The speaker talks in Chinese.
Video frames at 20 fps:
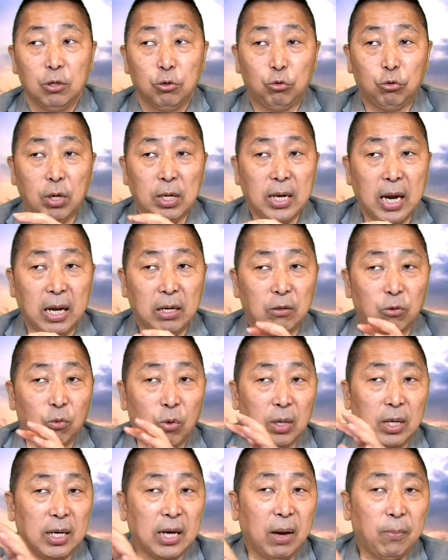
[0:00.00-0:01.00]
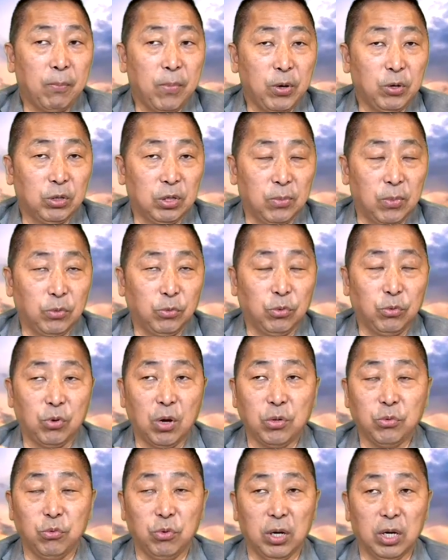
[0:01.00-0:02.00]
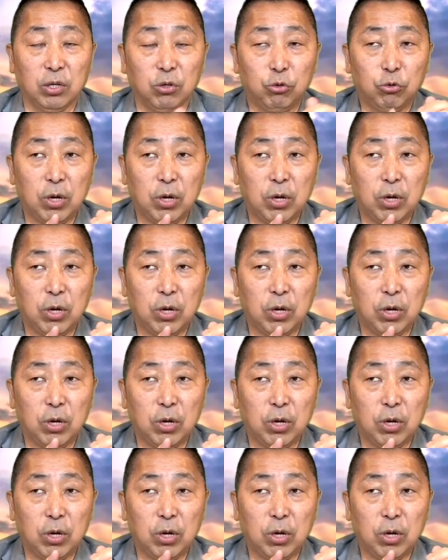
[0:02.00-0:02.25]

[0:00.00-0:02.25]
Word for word: 虽然我跟他们没有什么渊源，